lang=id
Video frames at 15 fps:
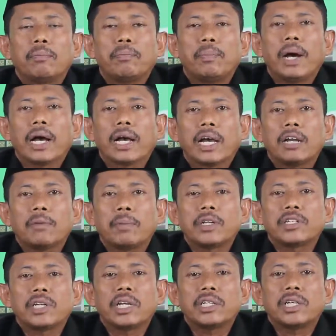bahkan
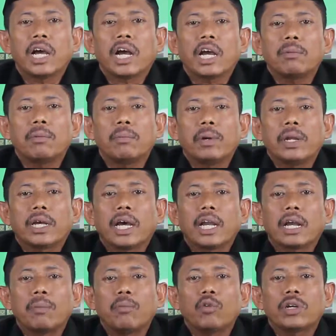berjanji akan
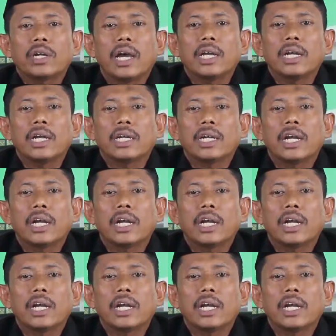memberikan kemudahan